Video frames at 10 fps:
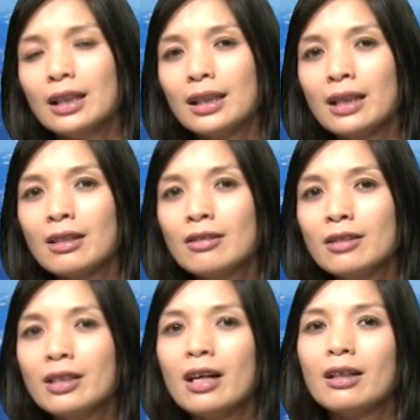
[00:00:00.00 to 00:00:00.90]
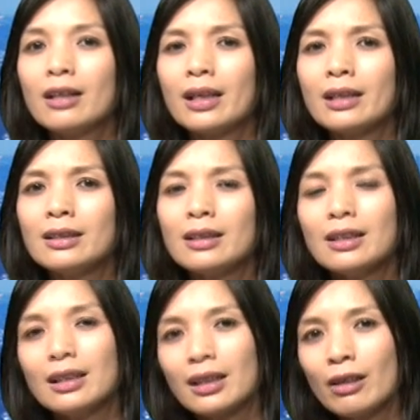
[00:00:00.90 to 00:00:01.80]
cái người dân cái
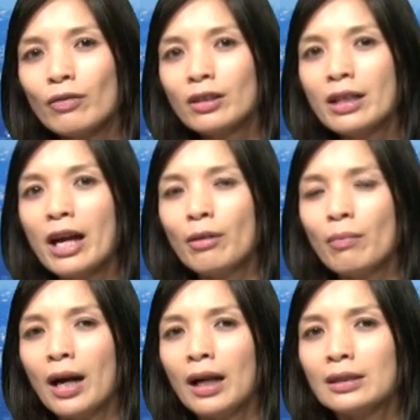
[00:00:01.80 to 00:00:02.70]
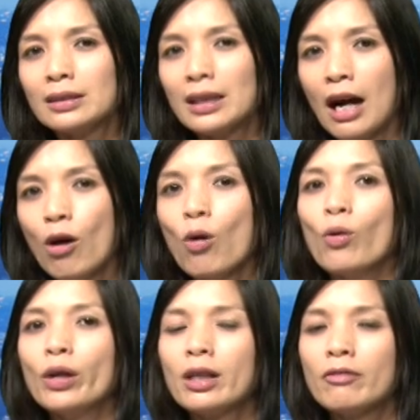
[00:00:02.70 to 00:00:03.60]
cái vấn đề mà xã
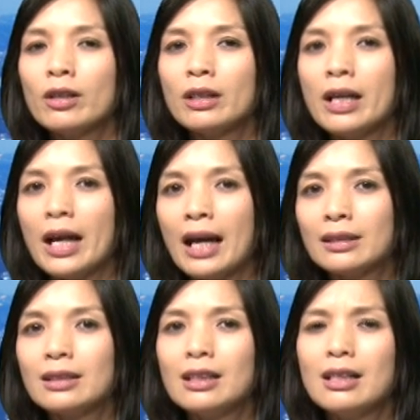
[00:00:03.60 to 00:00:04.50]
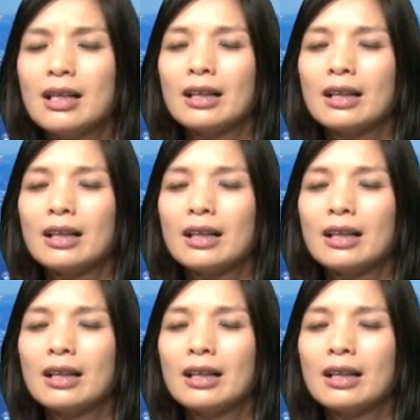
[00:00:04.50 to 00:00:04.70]
hội cái vấn đề an sinh